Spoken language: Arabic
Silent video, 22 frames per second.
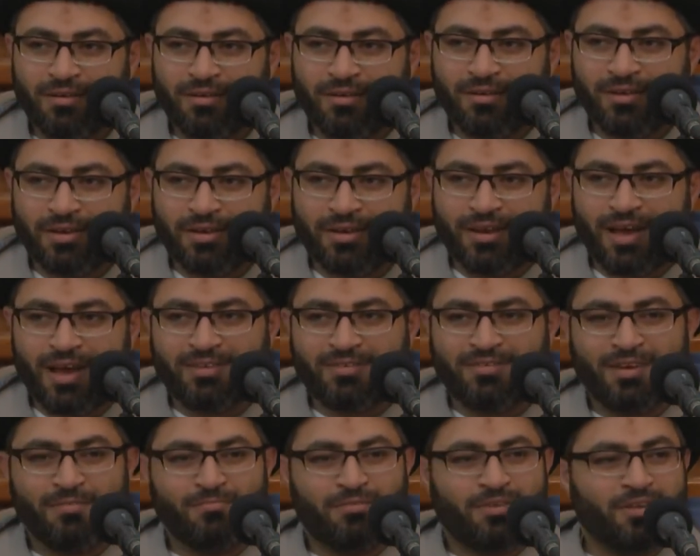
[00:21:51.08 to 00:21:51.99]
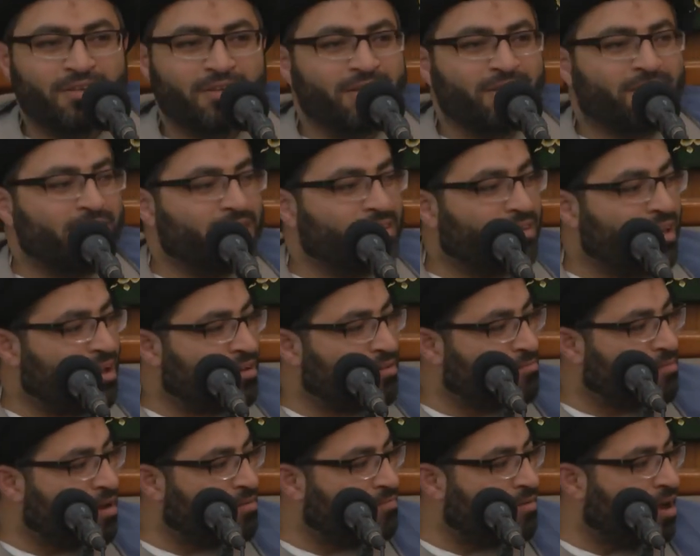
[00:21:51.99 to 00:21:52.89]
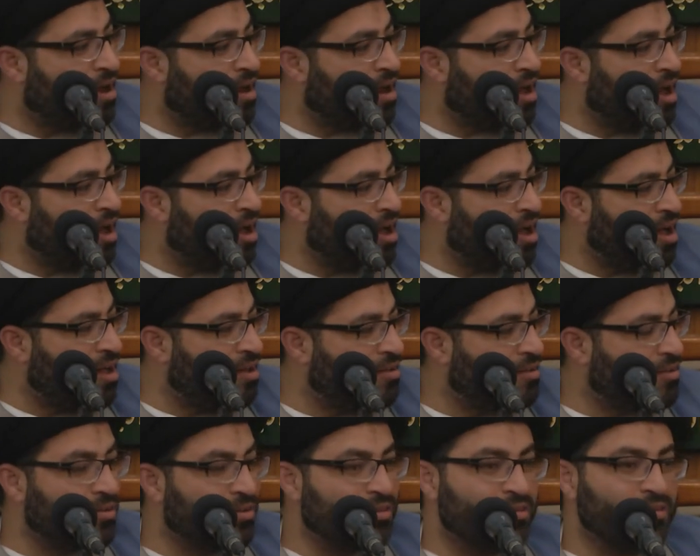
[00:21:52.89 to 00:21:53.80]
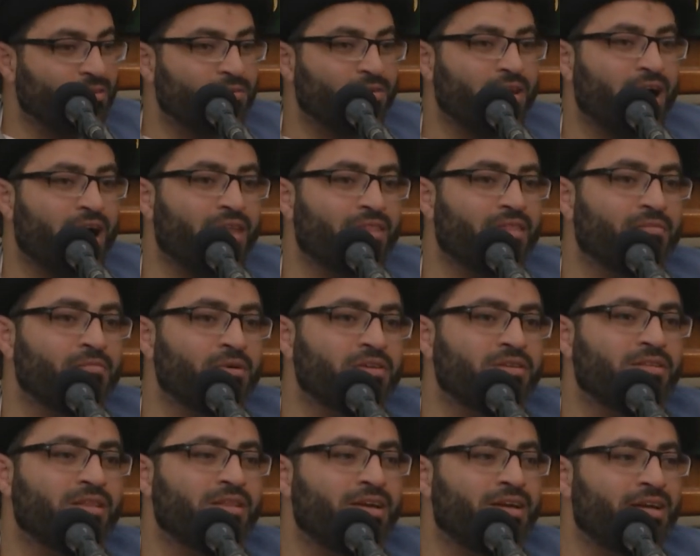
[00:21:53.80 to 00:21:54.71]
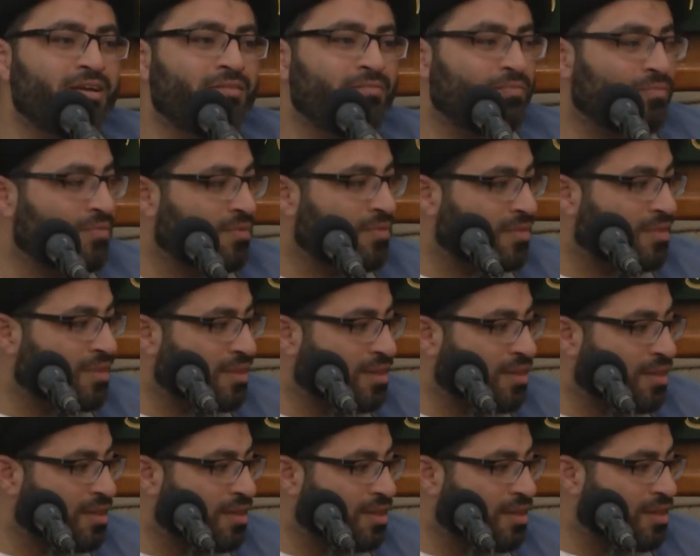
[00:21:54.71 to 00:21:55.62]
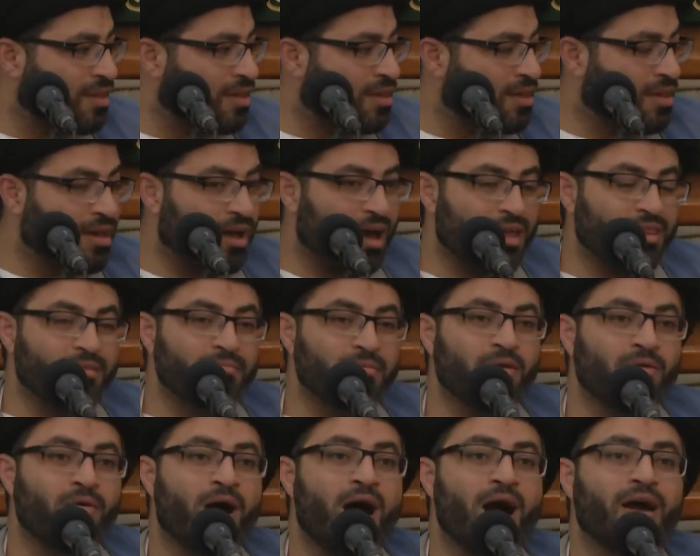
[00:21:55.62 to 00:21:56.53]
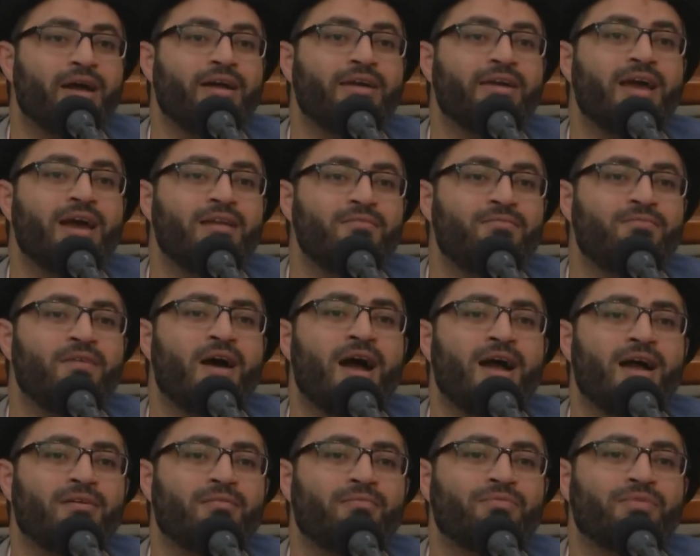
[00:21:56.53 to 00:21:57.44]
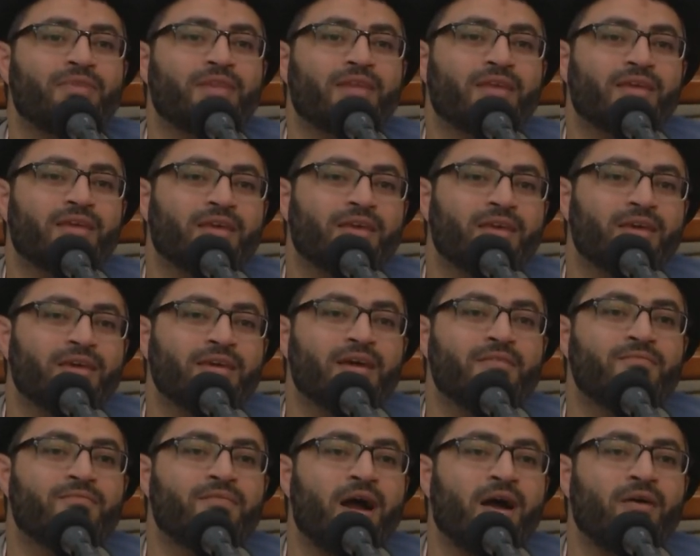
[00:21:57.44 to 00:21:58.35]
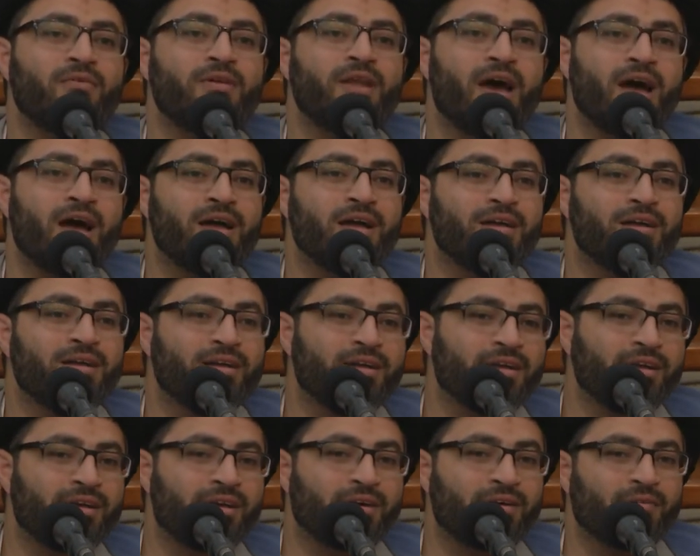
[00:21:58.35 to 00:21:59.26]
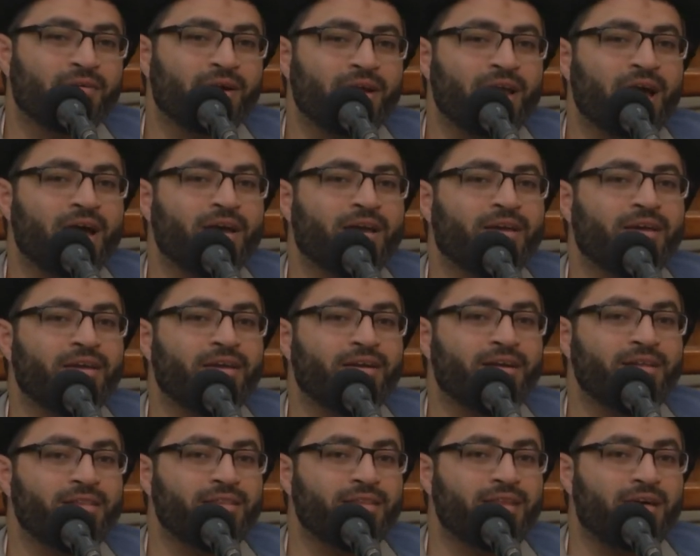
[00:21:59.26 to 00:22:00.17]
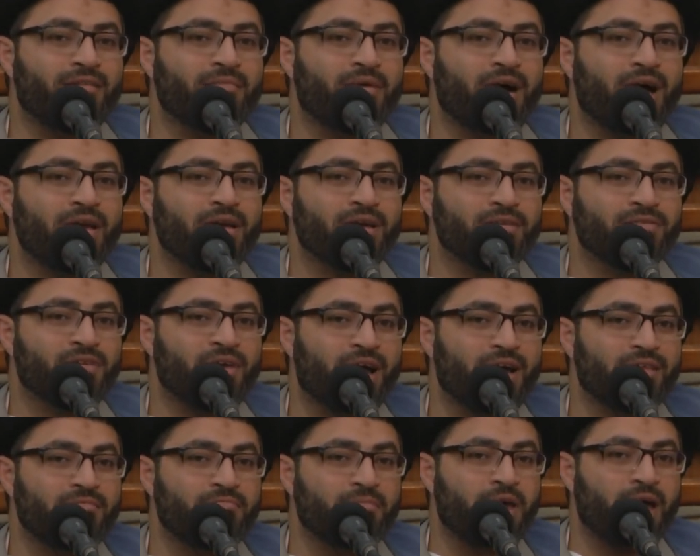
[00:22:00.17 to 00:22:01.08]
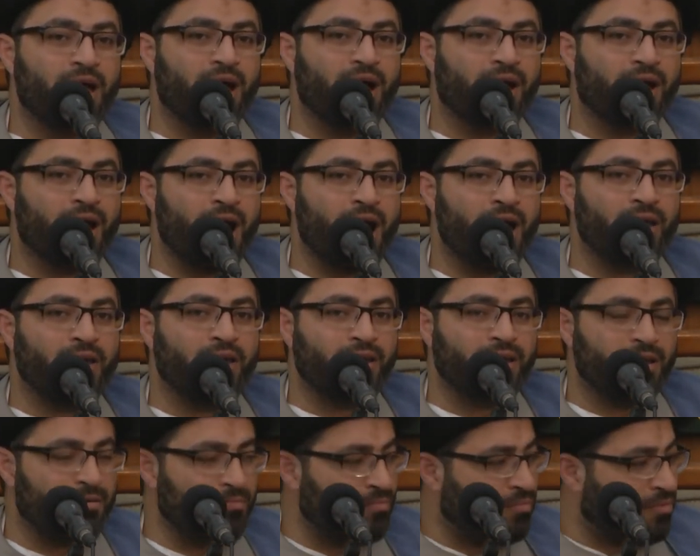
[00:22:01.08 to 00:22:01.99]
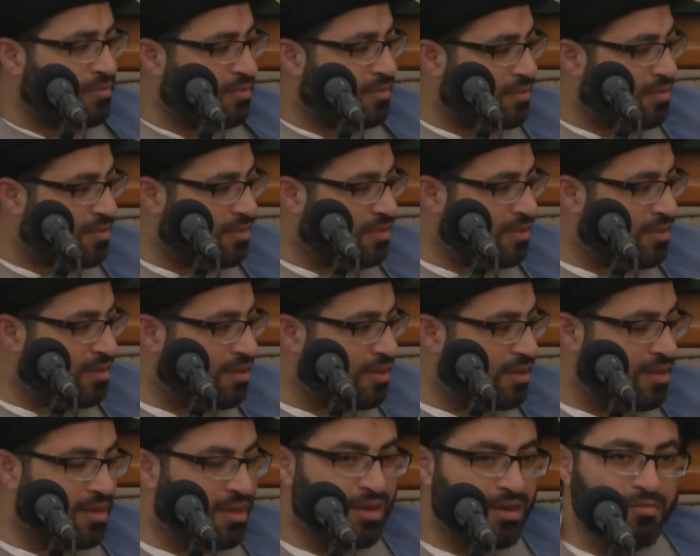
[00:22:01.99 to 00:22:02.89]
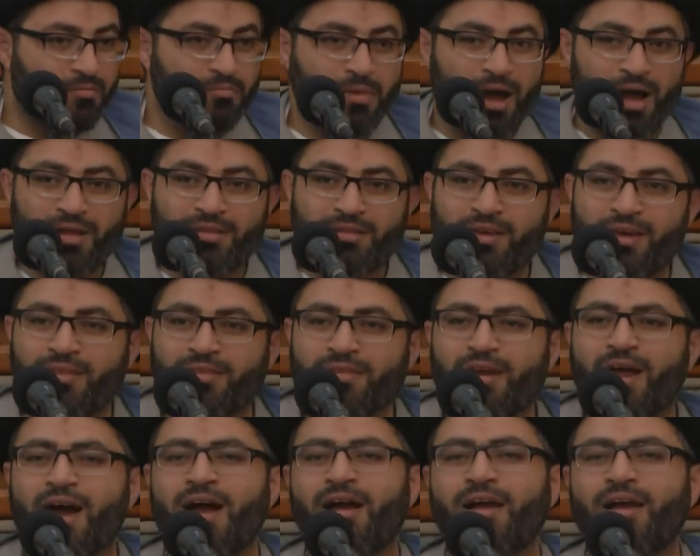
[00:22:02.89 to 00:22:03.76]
الناس هم تجي تنتخبه بآرائها يقول هذا مصلح هذا بالواقع ينفع ينفعنا ولكن عندما يصعد بآرائهم بعدين راح